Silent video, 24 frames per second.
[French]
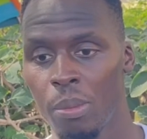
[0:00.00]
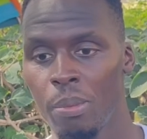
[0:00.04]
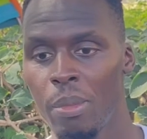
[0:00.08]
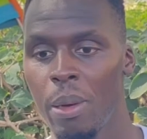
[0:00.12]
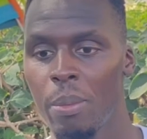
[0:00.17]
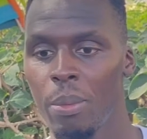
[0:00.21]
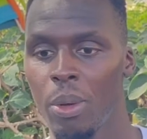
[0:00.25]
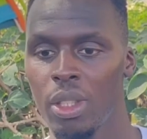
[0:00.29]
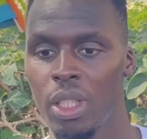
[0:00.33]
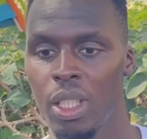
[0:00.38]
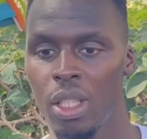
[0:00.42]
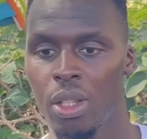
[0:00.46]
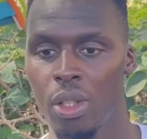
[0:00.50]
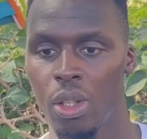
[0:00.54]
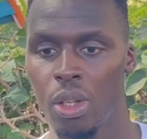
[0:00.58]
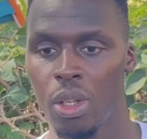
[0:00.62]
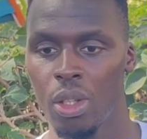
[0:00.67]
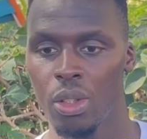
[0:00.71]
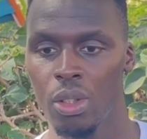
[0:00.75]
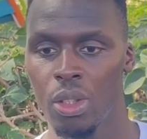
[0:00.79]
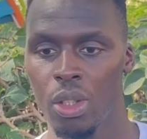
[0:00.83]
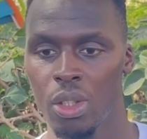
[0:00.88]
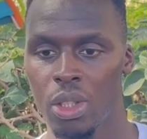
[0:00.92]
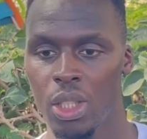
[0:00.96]
même en
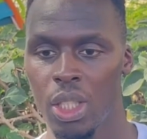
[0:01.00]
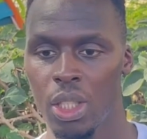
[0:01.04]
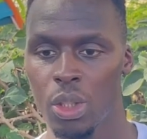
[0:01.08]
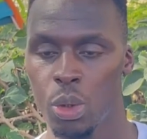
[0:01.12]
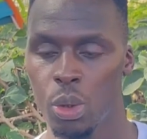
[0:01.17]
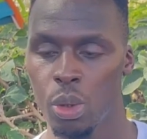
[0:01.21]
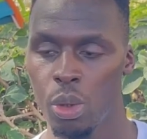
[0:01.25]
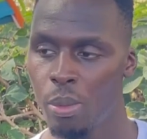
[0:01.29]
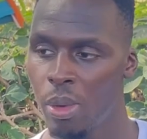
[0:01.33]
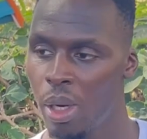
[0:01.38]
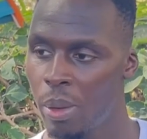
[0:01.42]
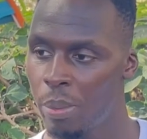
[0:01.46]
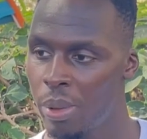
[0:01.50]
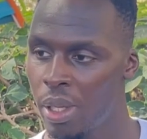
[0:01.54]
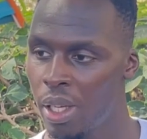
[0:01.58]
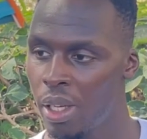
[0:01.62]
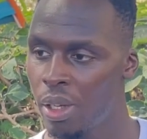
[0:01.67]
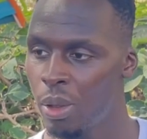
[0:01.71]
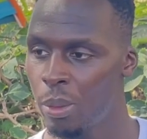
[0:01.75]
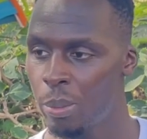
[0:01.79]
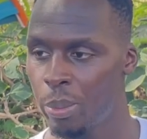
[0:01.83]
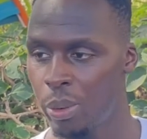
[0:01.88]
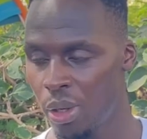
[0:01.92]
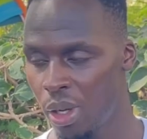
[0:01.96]
étant dans un jour moins bien,
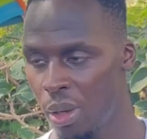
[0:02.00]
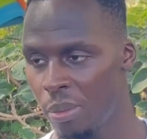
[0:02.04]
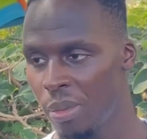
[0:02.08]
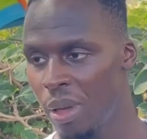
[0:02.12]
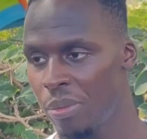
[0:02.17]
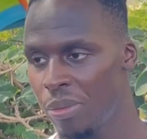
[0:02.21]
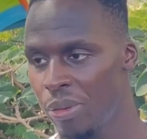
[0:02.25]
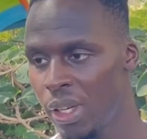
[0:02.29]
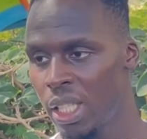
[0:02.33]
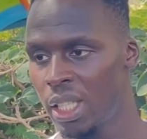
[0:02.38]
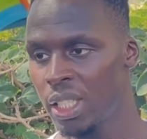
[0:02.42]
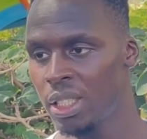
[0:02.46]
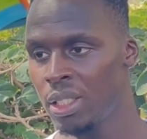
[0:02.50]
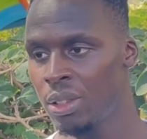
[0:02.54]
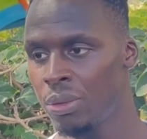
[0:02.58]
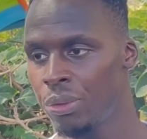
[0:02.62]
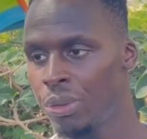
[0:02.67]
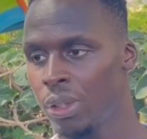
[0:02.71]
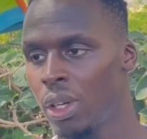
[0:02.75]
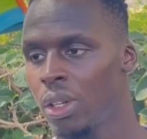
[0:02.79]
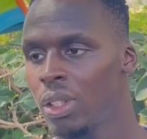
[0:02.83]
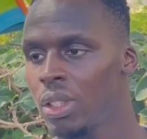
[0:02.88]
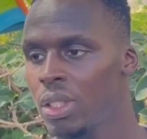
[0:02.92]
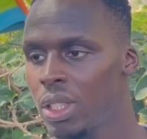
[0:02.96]
on peut quand même faire la
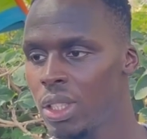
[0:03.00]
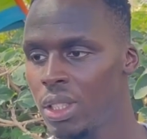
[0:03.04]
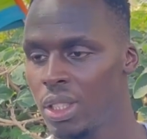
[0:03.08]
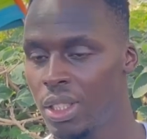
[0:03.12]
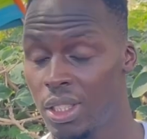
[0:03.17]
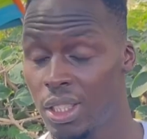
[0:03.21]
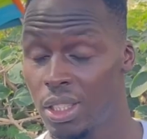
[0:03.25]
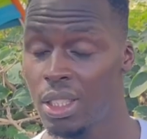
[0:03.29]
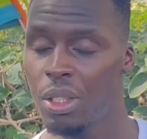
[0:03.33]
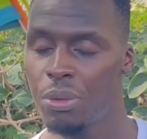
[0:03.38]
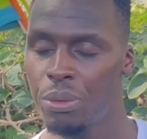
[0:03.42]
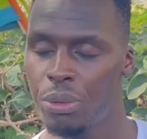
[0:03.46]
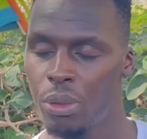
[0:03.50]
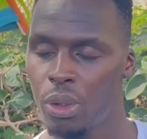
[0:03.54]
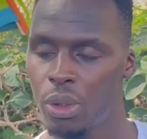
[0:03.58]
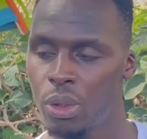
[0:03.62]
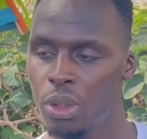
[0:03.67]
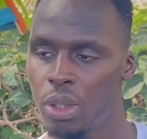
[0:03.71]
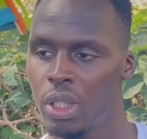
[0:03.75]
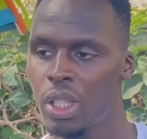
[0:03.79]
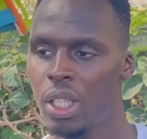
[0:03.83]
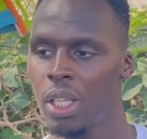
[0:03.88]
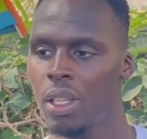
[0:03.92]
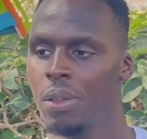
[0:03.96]
différence et c'est ce qu'il faut
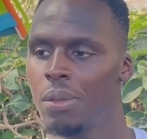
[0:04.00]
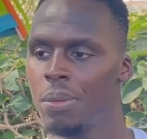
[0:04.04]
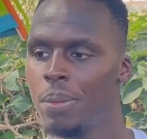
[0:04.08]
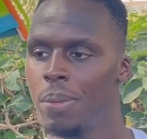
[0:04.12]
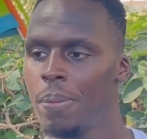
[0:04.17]
retenir.